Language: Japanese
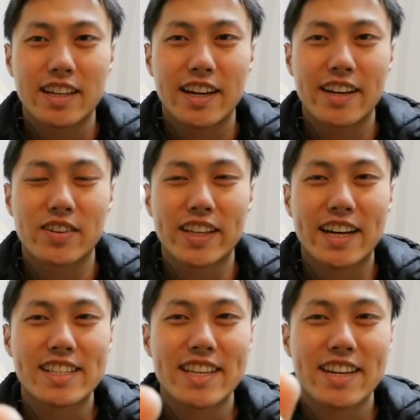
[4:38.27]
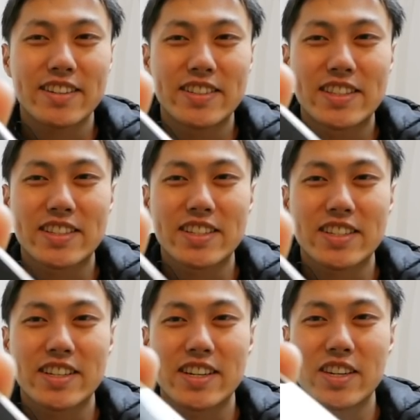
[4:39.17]
はい、こんな感じで美し
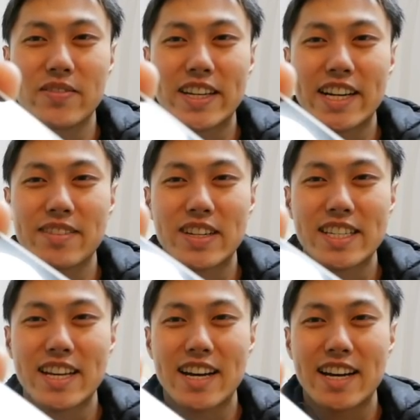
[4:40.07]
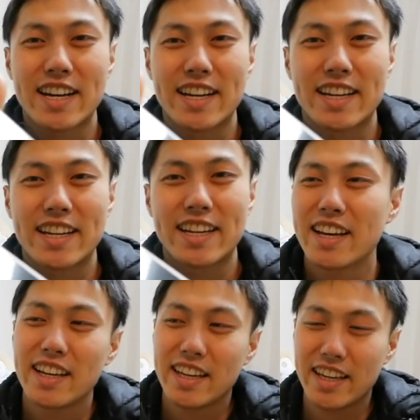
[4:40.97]
く蘇りました。
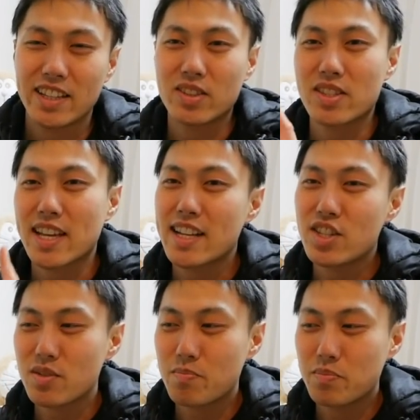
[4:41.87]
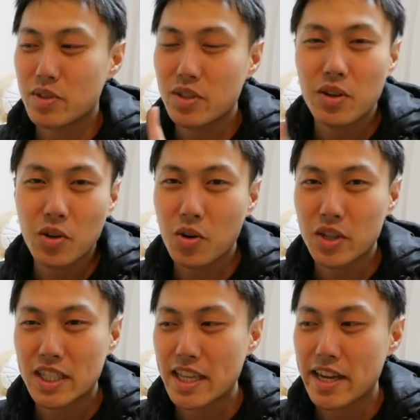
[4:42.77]
えっ、ー、と、30分の
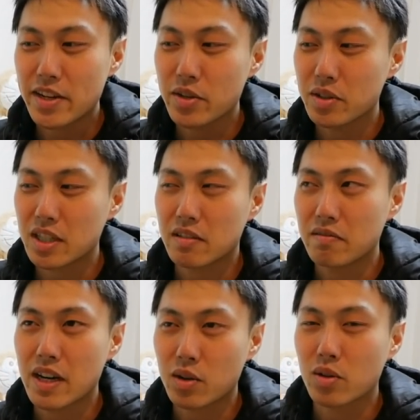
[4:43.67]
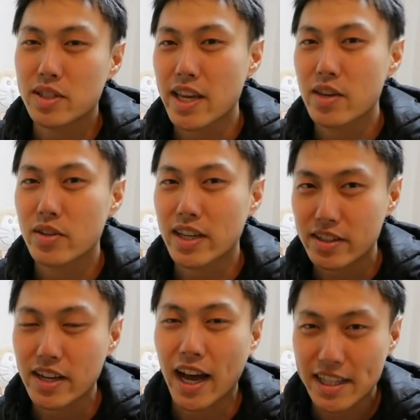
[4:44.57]
コーヒーで料金は
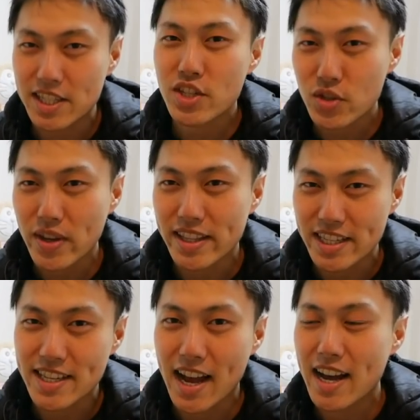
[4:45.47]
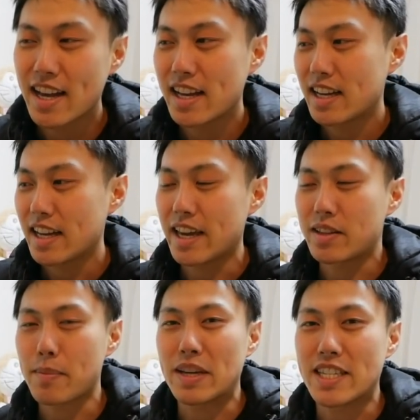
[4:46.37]
5480円でした。
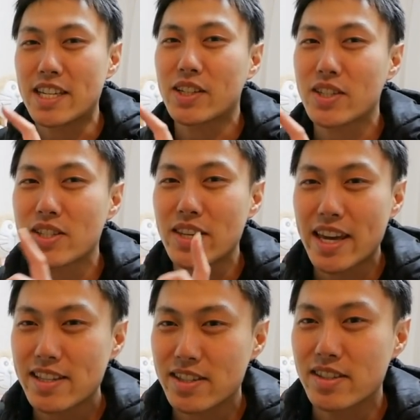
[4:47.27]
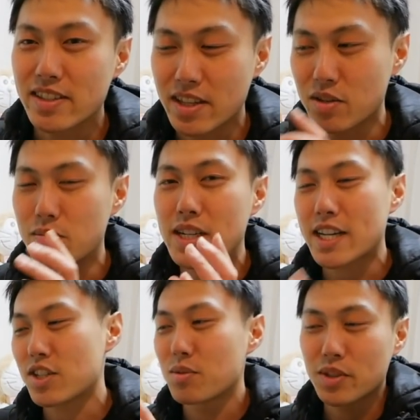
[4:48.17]
えっ、ー、と、やっぱ 6S っていう
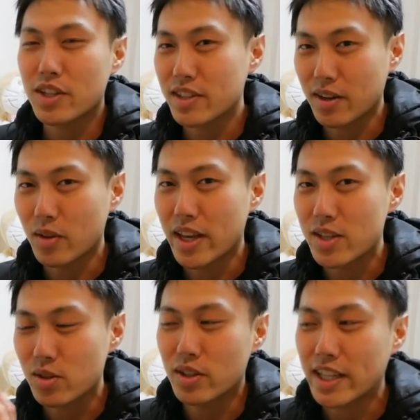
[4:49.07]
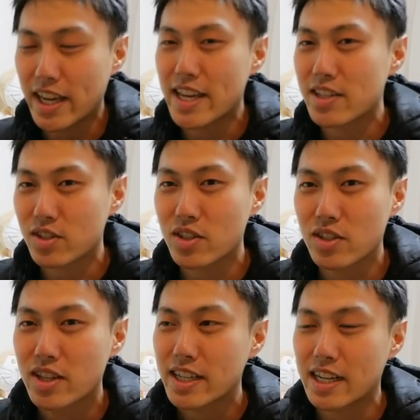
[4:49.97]
昔のモデルなので、それだけ安
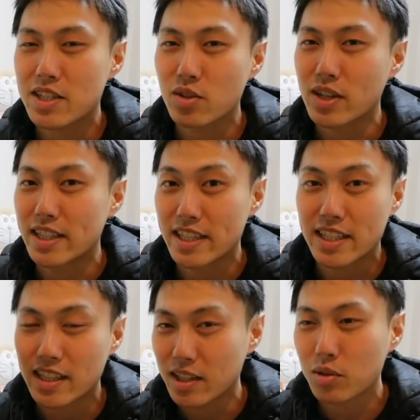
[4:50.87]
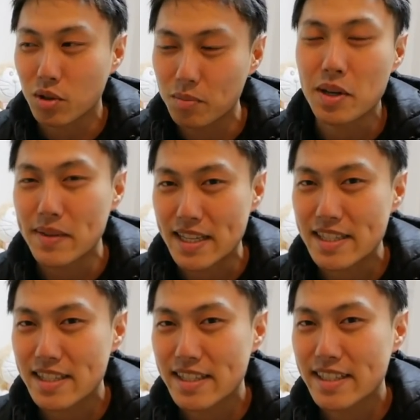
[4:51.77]
くガラス交換できたんだと思いま
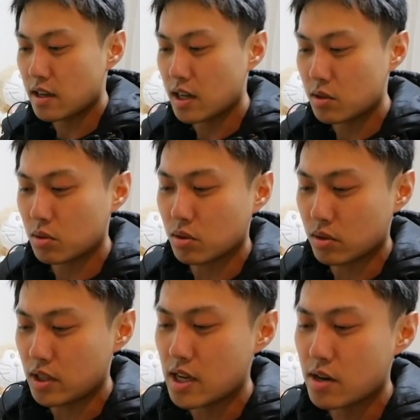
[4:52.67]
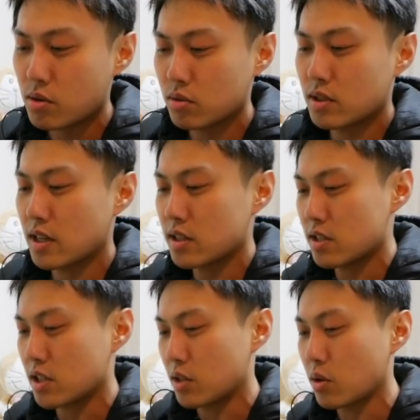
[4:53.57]
す。あと、イヤホンなんで
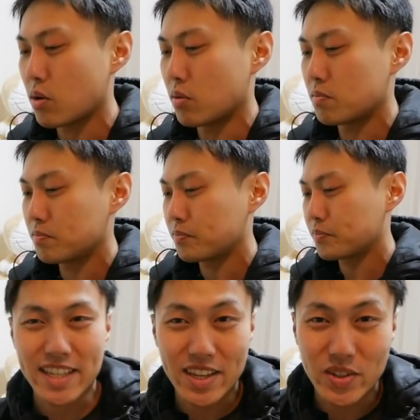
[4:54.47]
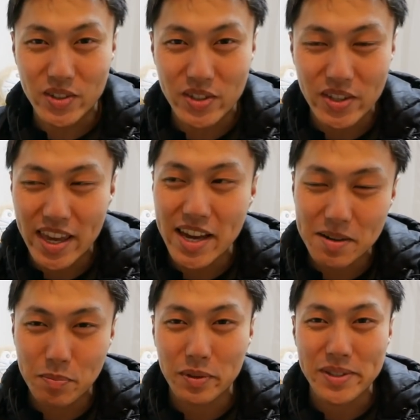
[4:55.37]
すけど、結局
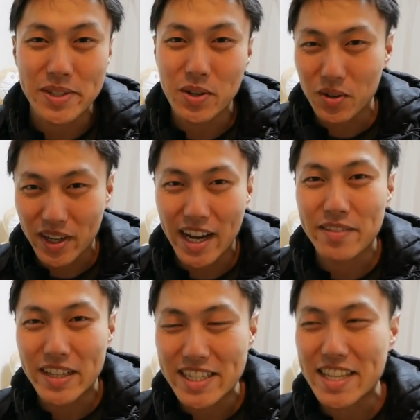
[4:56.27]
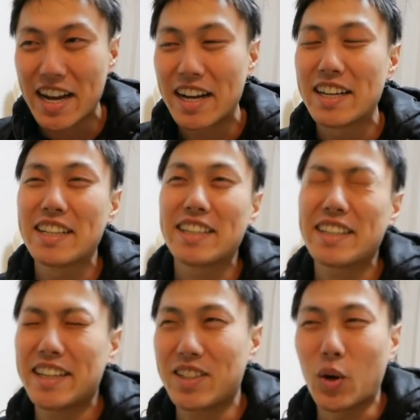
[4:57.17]
AirPods を買いました。
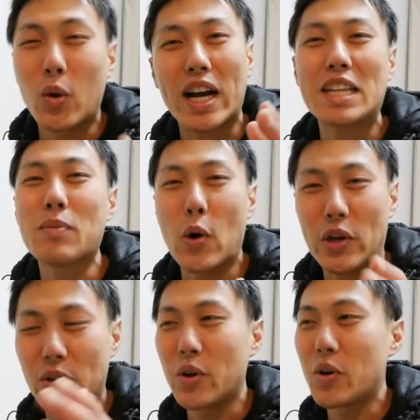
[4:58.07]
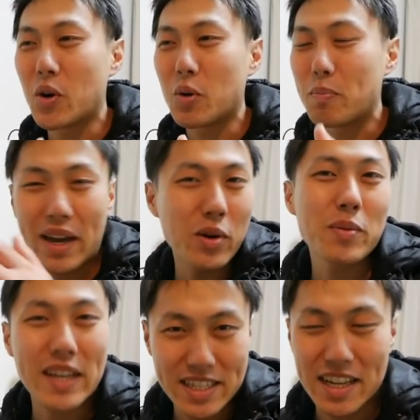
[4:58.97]
えっと、他にもいろいろ迷いまし